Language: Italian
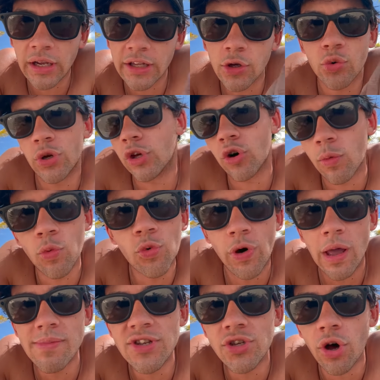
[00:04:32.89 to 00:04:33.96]
di cui comunque
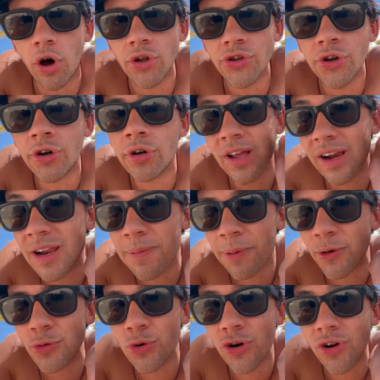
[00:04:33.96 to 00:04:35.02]
hai bisogno,
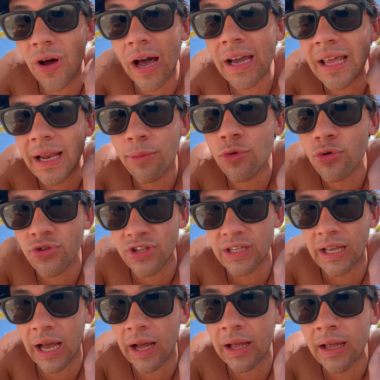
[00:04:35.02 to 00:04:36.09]
riproducono anche la
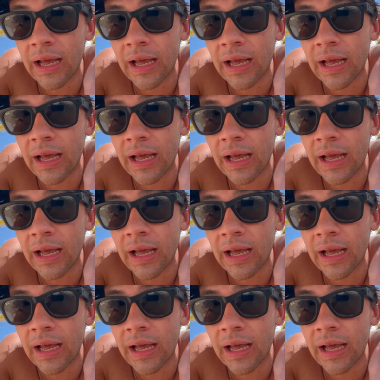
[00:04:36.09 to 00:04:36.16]
musica,